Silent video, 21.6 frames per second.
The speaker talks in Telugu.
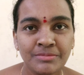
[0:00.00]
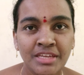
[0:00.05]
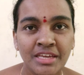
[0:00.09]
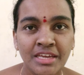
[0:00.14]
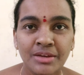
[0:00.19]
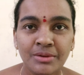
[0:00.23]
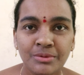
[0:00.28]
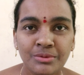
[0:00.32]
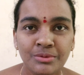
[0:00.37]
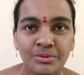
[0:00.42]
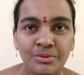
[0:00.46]

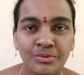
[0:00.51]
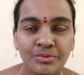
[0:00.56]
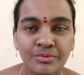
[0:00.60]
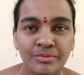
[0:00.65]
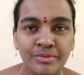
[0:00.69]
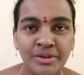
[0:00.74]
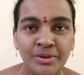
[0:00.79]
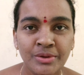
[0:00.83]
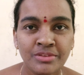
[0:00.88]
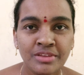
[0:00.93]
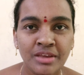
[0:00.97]
నేను
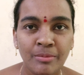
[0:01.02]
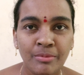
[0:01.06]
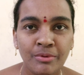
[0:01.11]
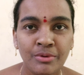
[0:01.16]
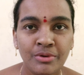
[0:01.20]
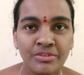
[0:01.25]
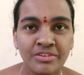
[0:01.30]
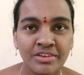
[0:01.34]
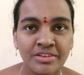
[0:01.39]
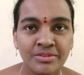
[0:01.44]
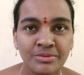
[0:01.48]
వీడియోస్
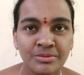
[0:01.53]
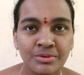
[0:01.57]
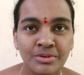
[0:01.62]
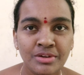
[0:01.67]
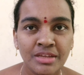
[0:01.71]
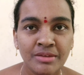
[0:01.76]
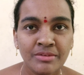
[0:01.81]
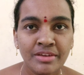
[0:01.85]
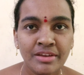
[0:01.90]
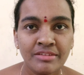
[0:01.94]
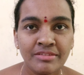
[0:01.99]
అప్లోడ్
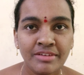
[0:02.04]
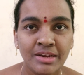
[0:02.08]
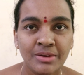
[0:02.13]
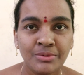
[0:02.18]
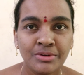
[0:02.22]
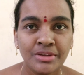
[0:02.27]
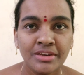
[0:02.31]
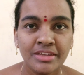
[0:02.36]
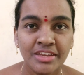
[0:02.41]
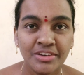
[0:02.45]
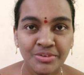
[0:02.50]
చేసుకుంటే వేరే వాళ్ళు
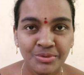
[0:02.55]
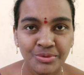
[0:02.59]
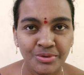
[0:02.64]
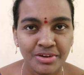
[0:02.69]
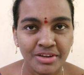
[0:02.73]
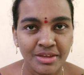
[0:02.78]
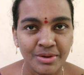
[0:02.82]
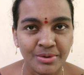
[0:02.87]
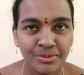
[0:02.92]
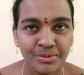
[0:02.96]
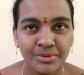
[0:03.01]
కూడా
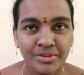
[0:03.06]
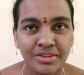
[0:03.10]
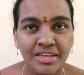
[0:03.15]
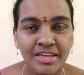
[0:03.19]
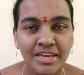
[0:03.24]
నేర్చుకుంటారు